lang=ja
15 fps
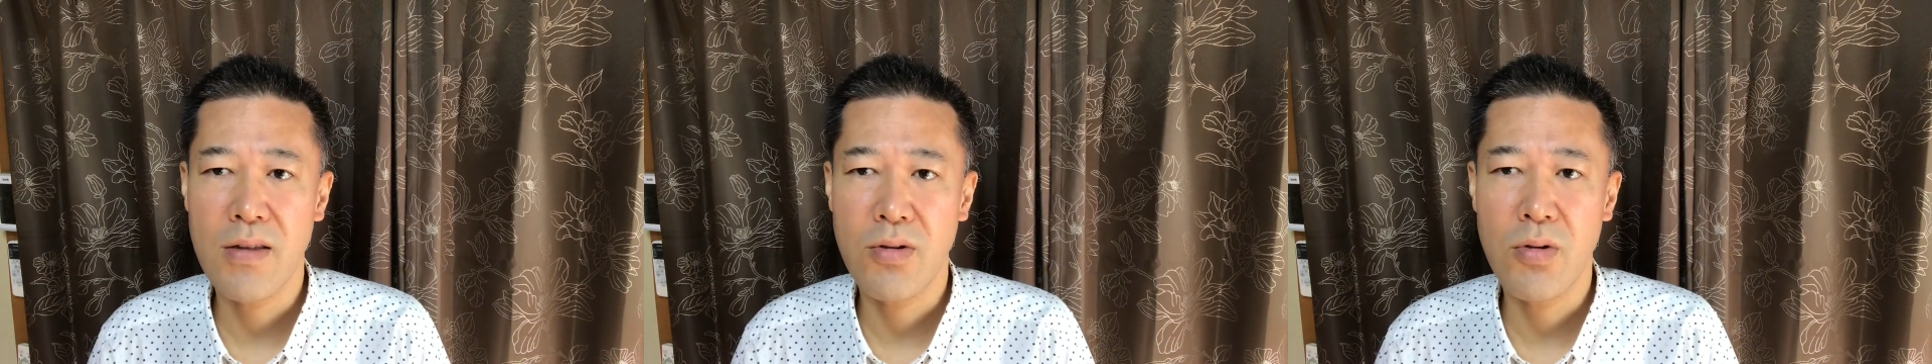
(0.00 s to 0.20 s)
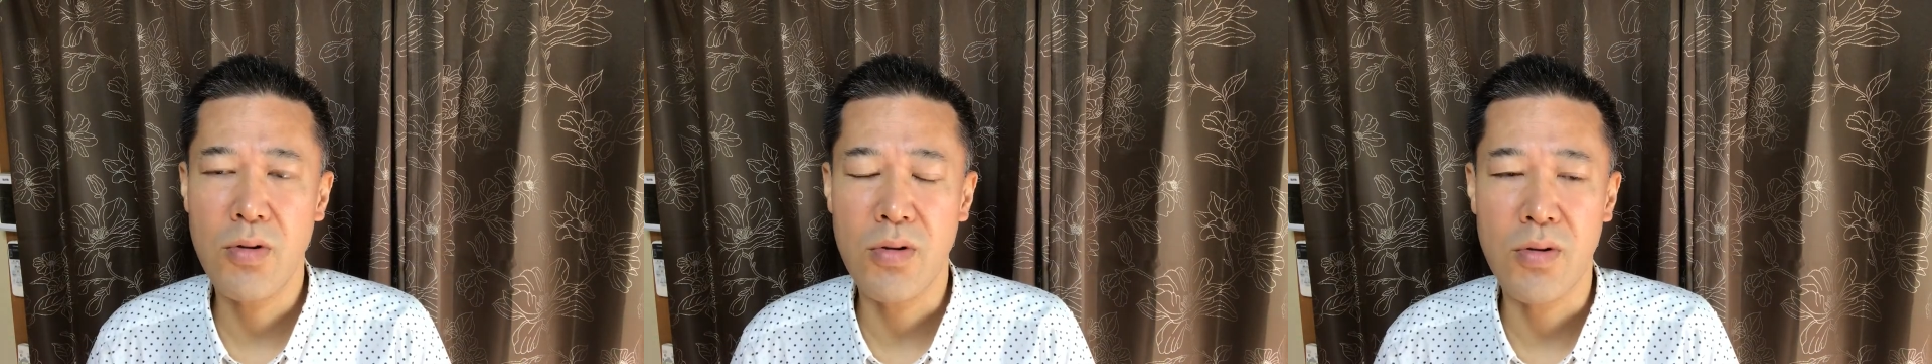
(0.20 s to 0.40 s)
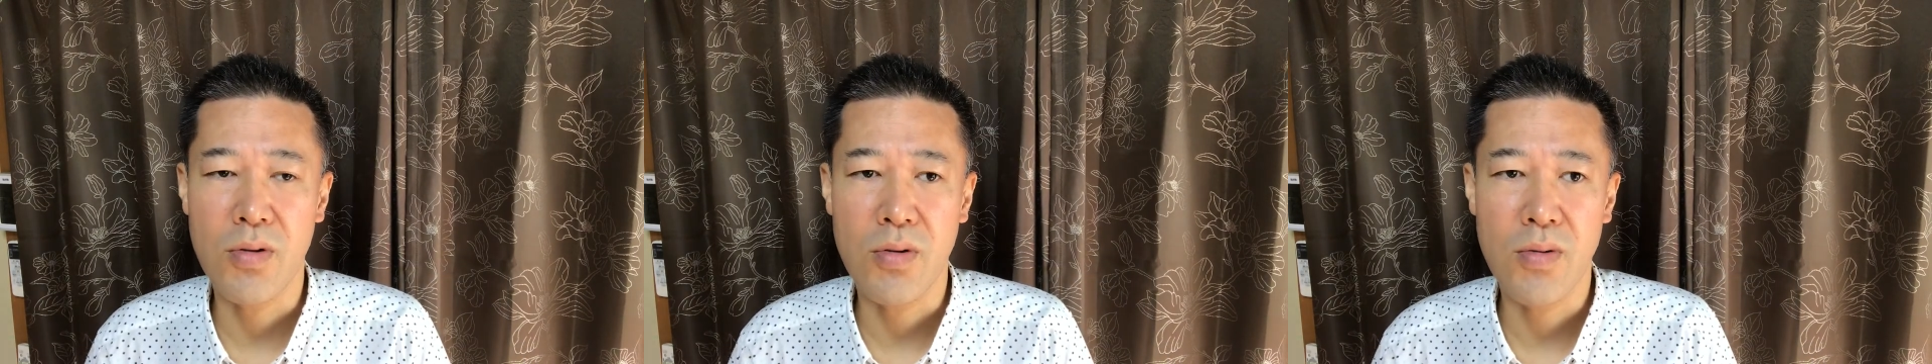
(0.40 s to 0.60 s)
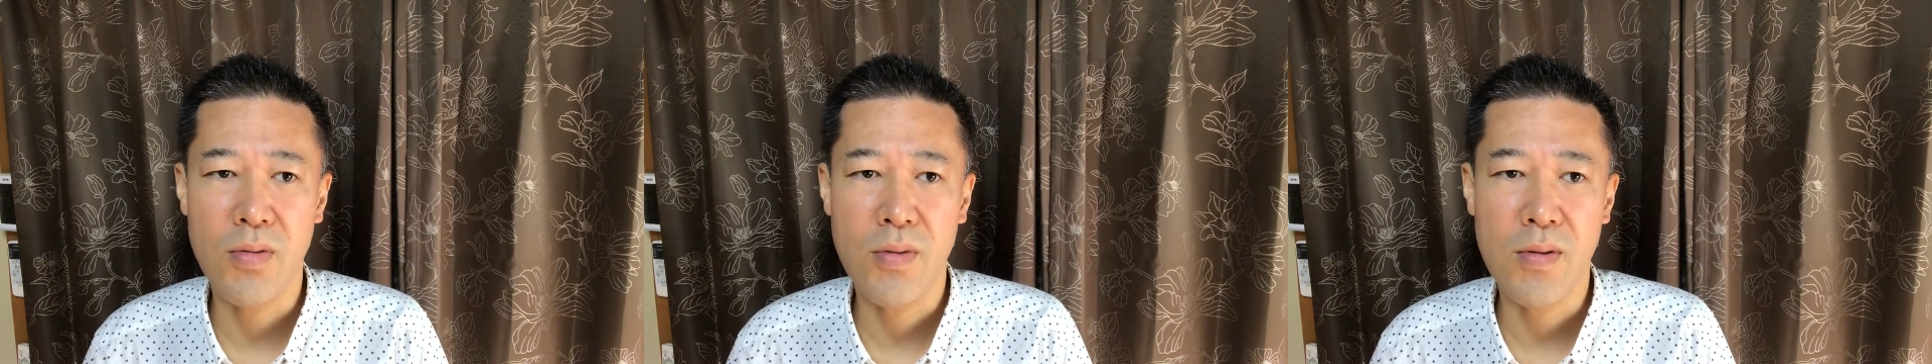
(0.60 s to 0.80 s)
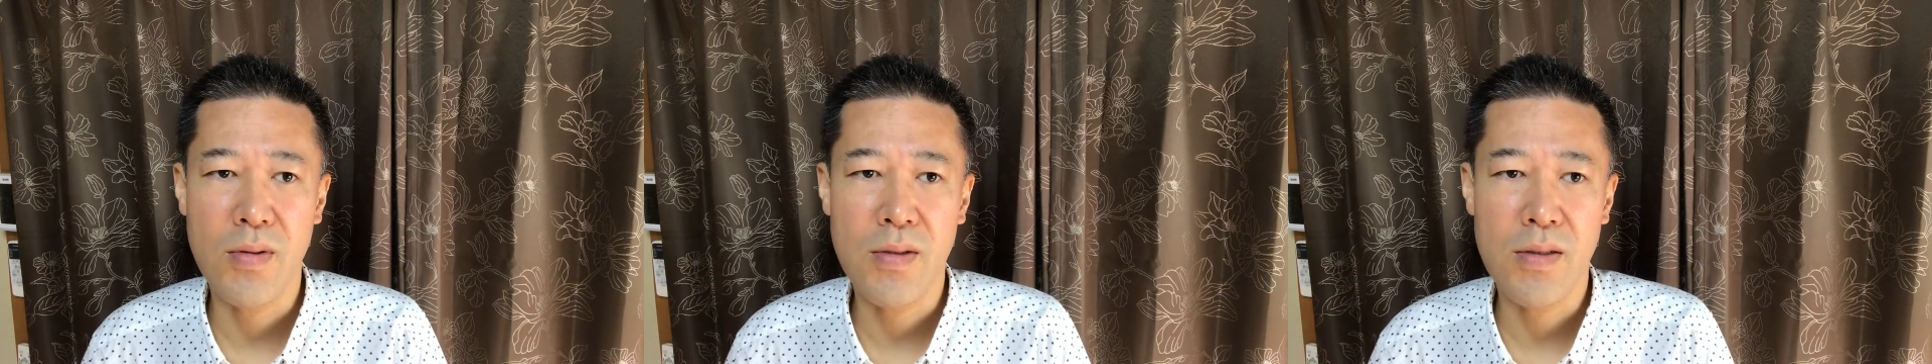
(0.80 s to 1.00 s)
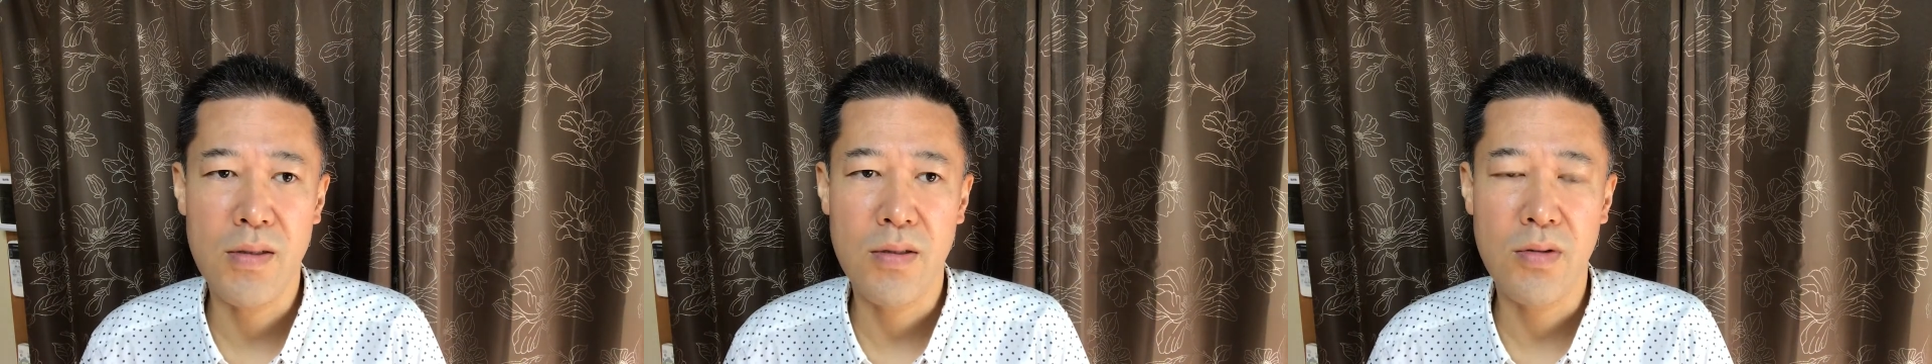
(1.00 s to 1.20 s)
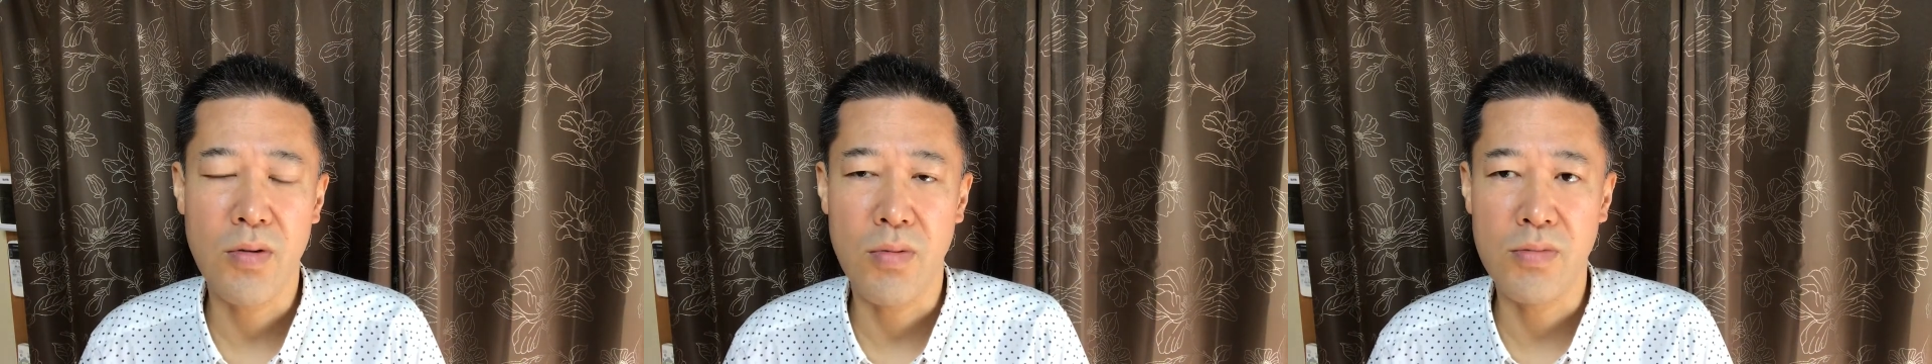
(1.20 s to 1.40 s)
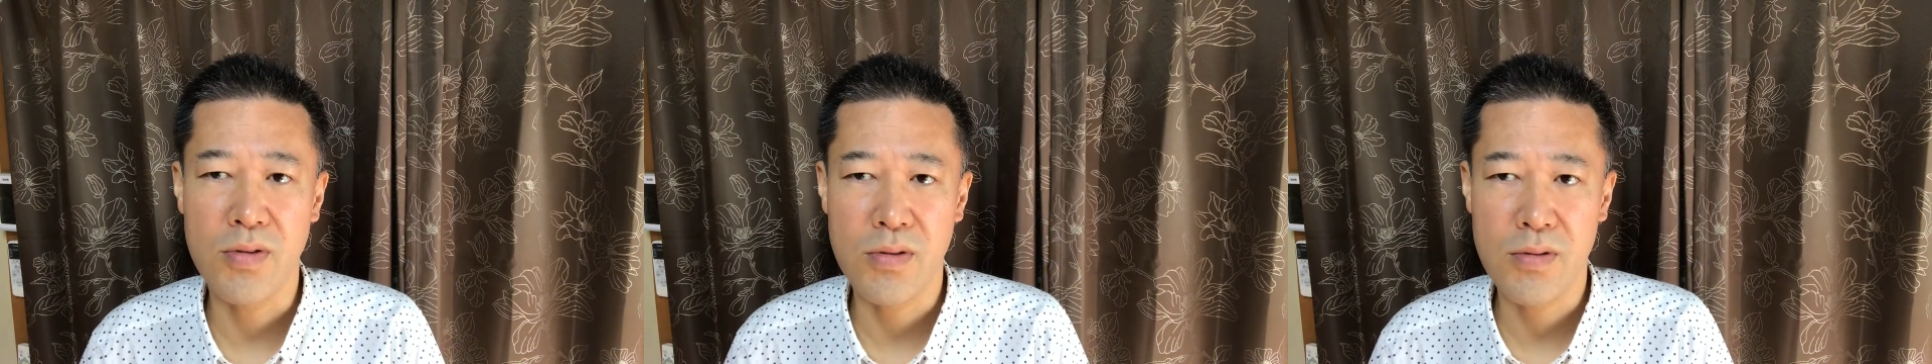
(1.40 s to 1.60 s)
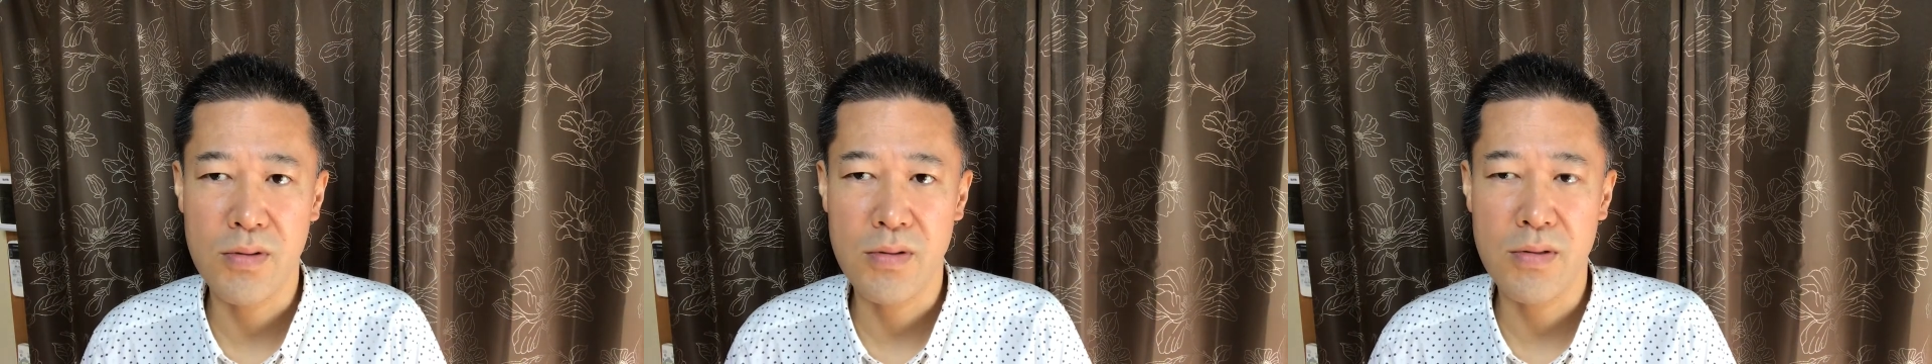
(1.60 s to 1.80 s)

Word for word: ドを飲む